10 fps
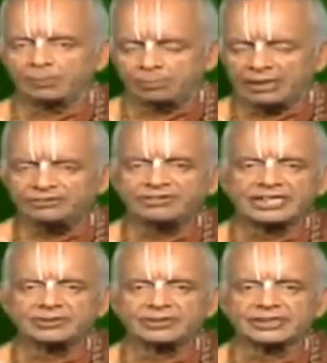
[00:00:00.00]

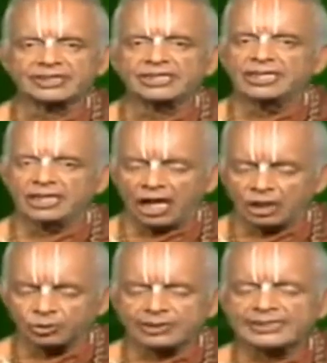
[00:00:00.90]
బలిచక్రవర్తిని
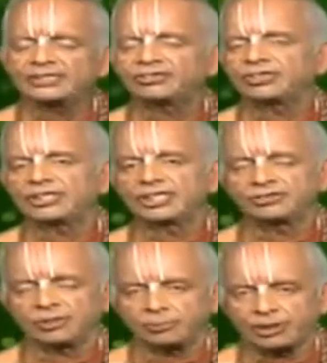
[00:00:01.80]
అనుగ్రహించింది అని
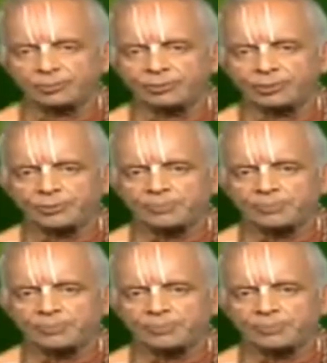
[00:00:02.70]
చెప్పేటప్పుడు